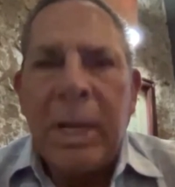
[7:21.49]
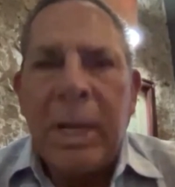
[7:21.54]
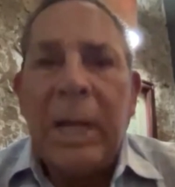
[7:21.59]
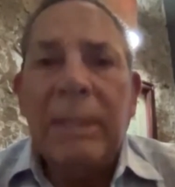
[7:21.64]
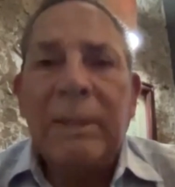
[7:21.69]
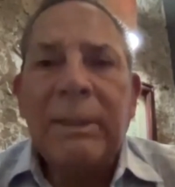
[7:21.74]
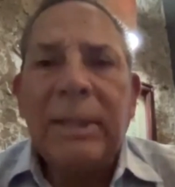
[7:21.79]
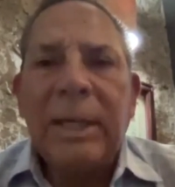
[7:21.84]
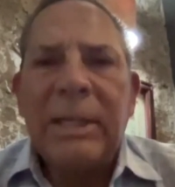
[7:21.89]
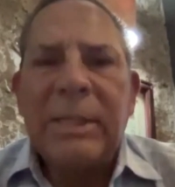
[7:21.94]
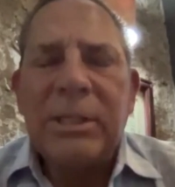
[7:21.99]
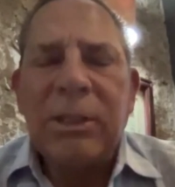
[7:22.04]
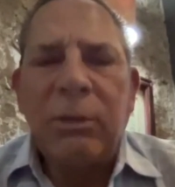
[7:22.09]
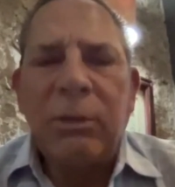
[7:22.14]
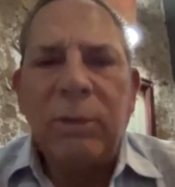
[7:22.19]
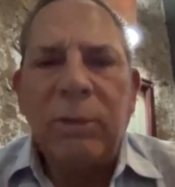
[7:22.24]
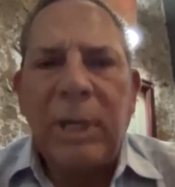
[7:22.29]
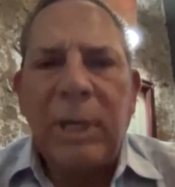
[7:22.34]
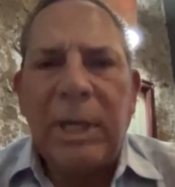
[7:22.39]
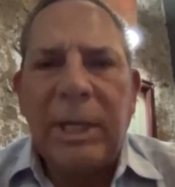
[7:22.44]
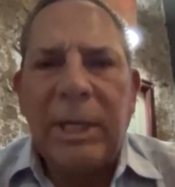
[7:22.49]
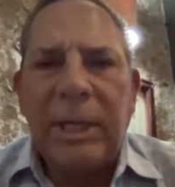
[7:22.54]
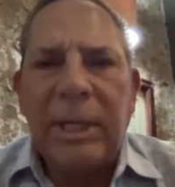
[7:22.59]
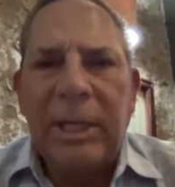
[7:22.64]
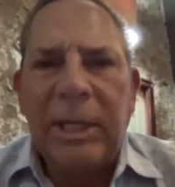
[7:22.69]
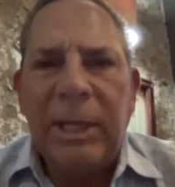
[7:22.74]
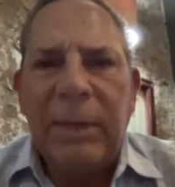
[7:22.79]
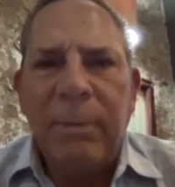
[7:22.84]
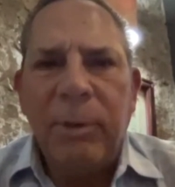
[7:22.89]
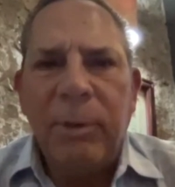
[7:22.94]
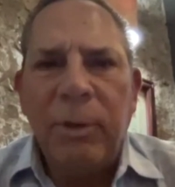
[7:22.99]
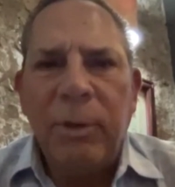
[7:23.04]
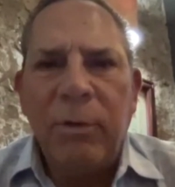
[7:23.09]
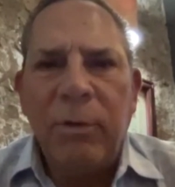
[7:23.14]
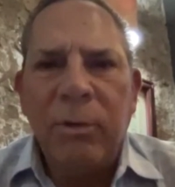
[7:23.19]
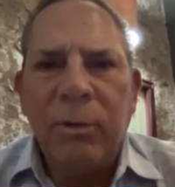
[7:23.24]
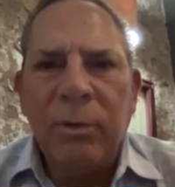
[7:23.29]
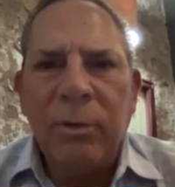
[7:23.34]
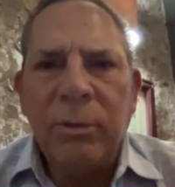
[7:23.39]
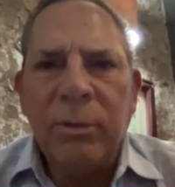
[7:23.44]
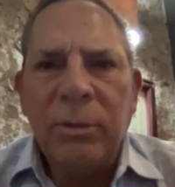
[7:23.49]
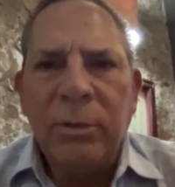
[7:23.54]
alteración del equilibrio,